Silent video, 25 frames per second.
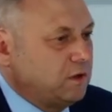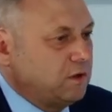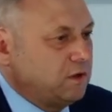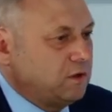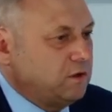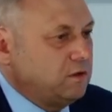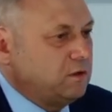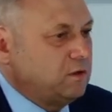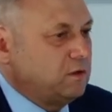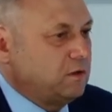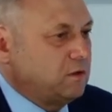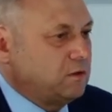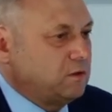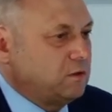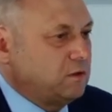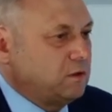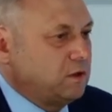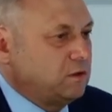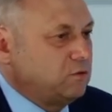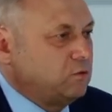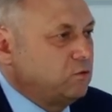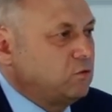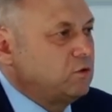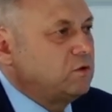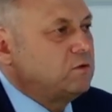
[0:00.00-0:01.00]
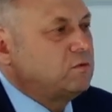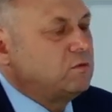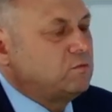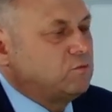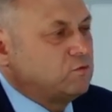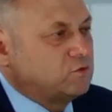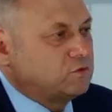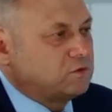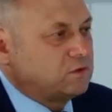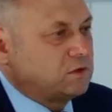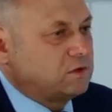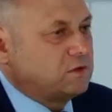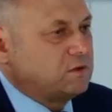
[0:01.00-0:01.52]
и одной
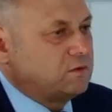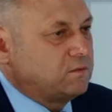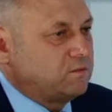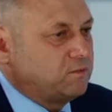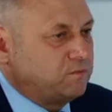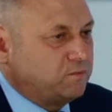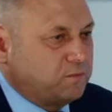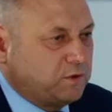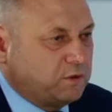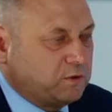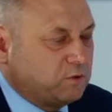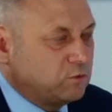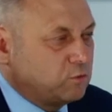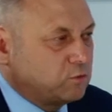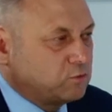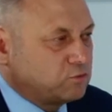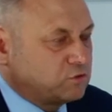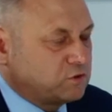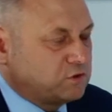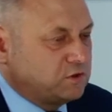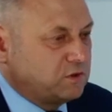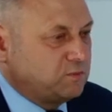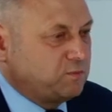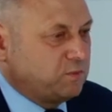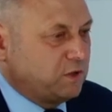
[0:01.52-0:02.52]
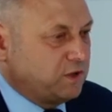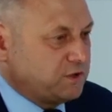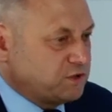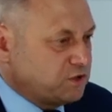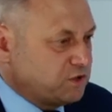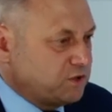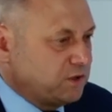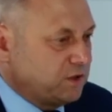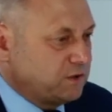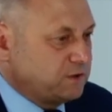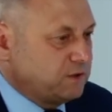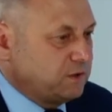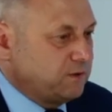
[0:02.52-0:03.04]
мусороперегрузочной
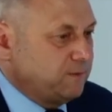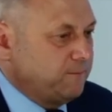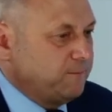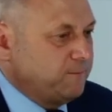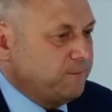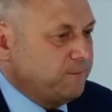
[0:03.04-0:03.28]
площадки.